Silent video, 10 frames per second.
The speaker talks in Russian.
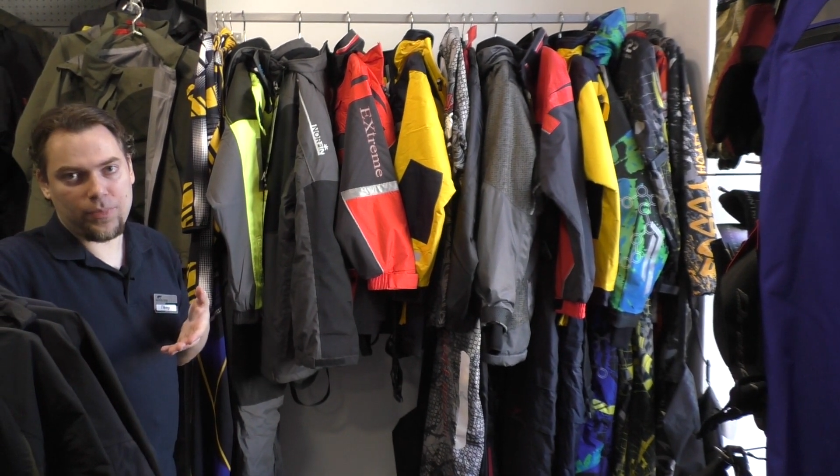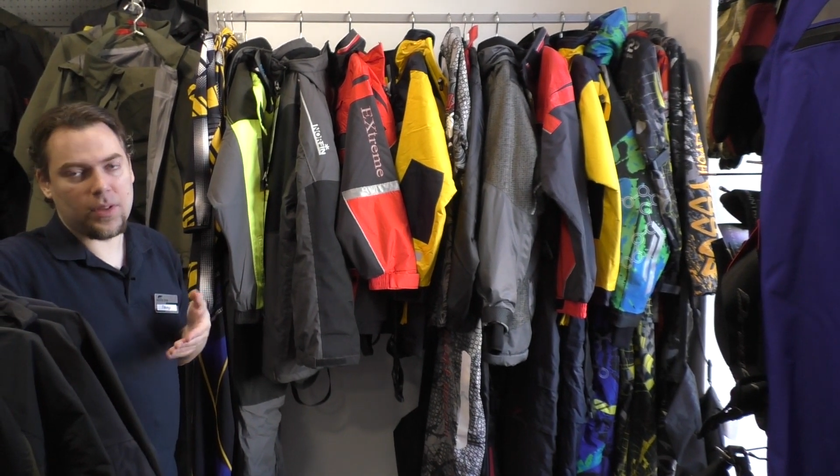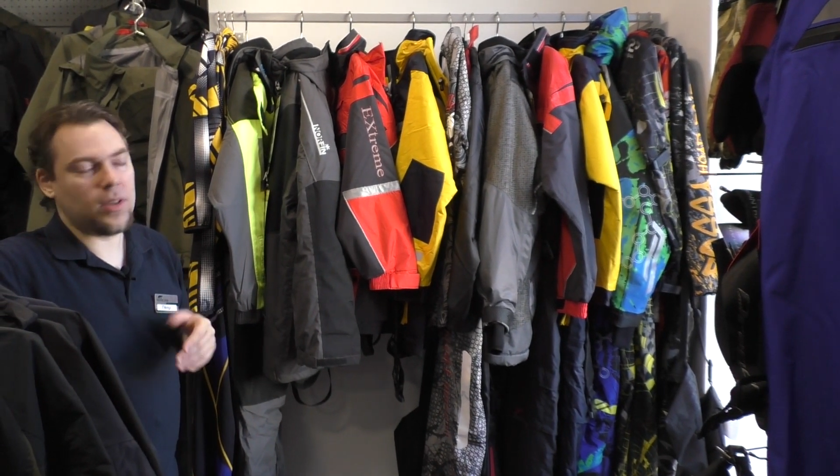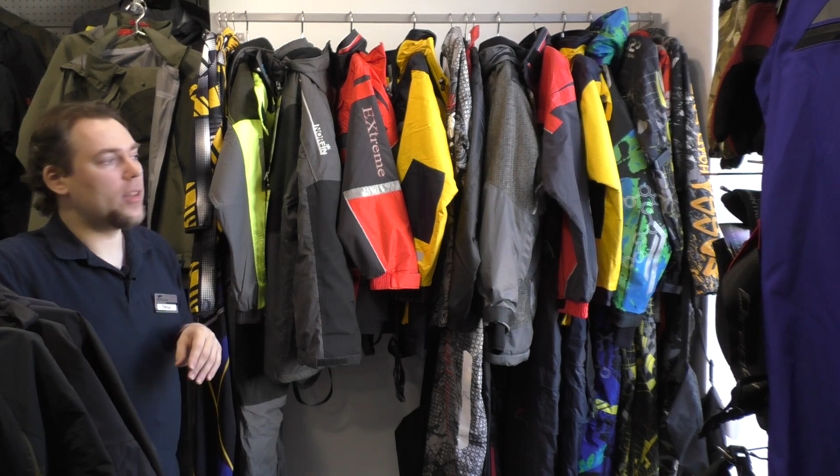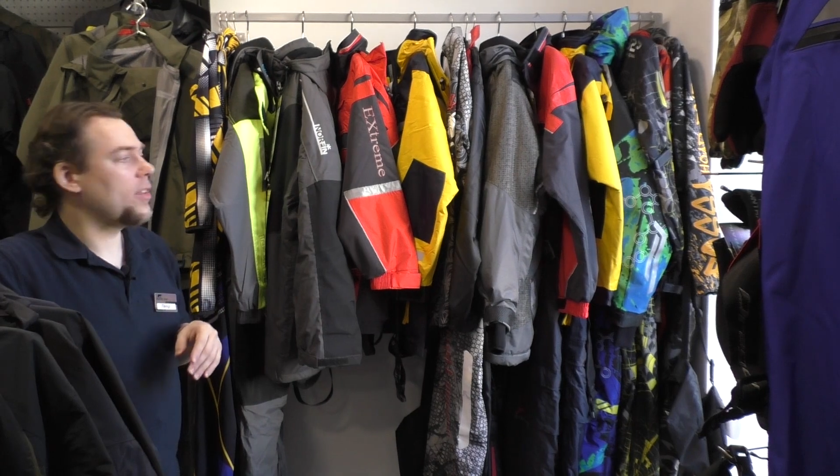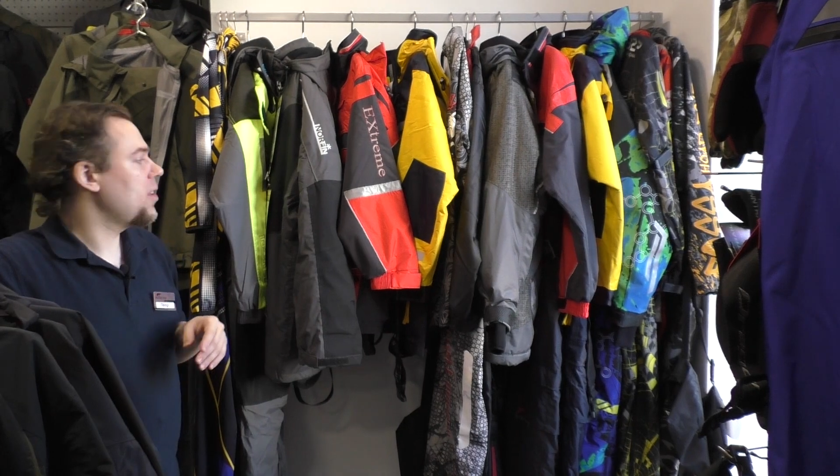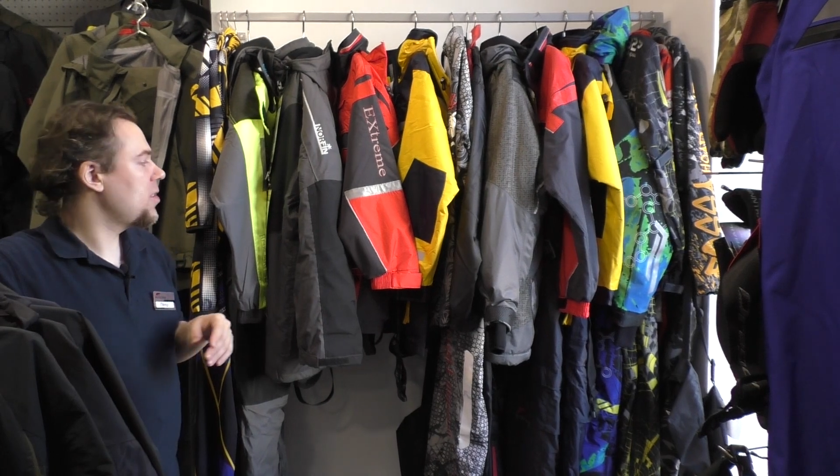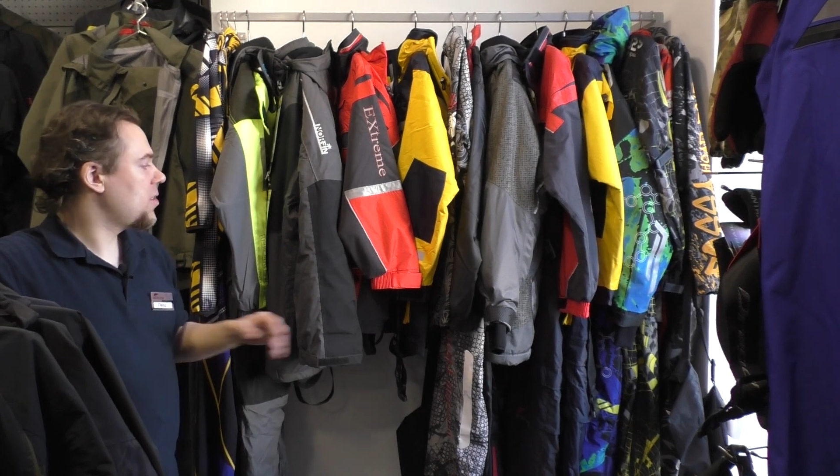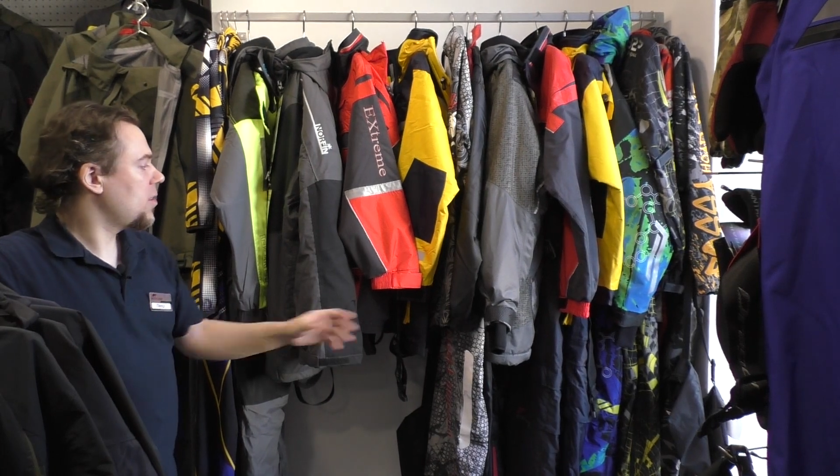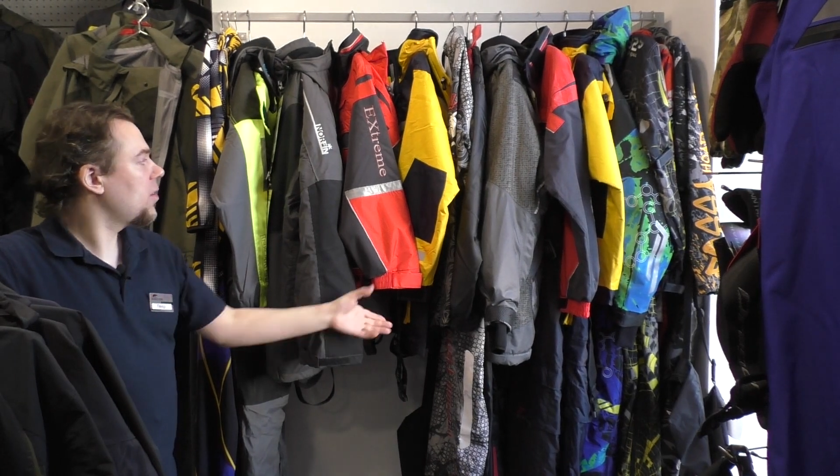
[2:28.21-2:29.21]
э,
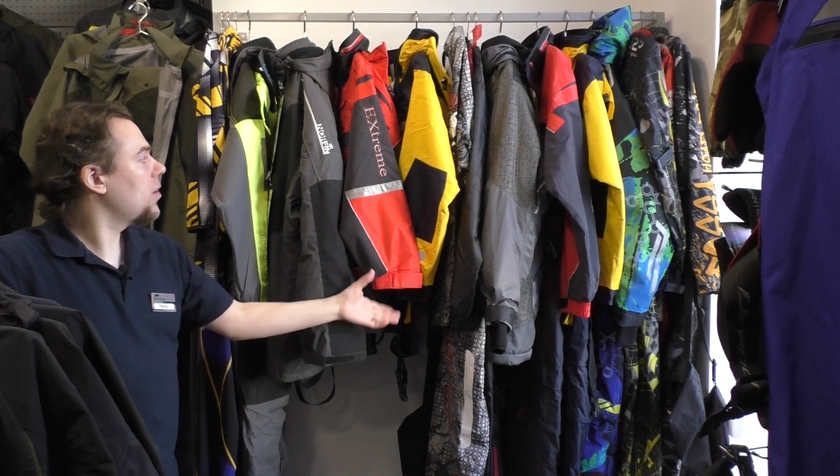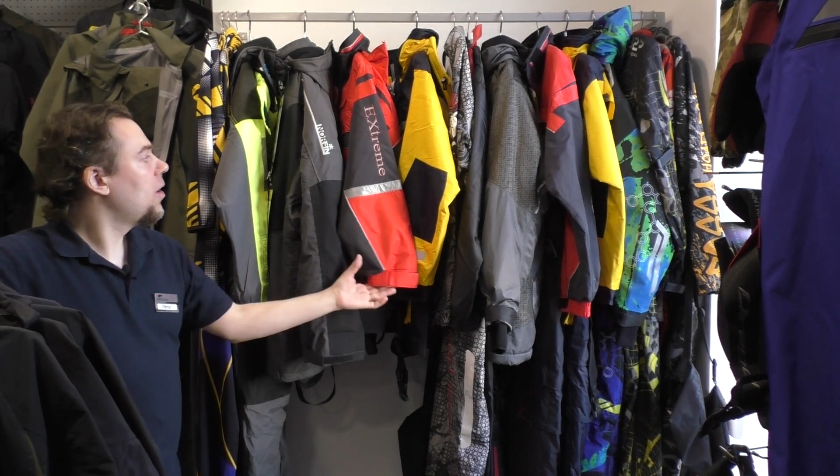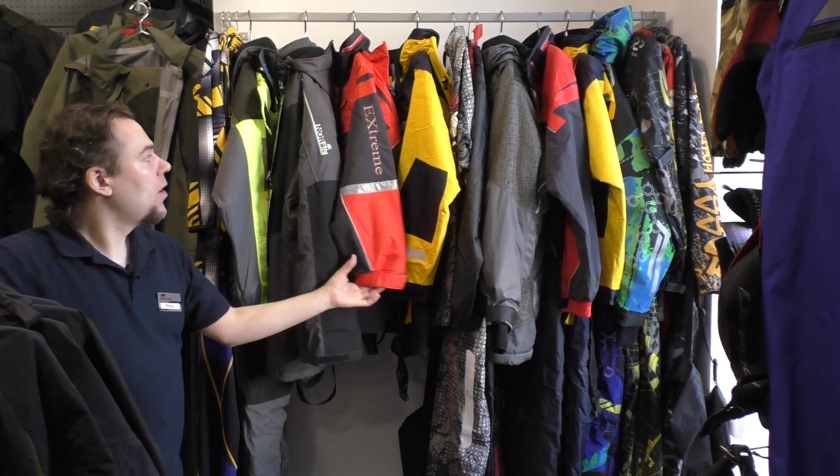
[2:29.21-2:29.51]
есть э,